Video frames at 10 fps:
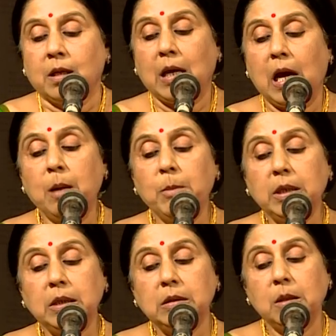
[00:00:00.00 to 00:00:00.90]

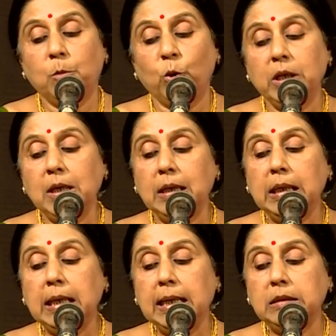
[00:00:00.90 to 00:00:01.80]
யாமறிந்த
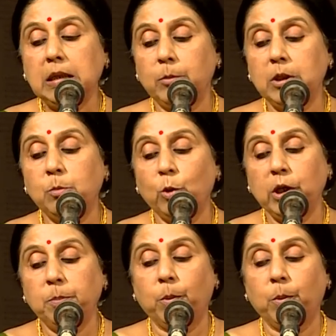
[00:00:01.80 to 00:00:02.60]
மொழிகளிலே தமிழ்மொழி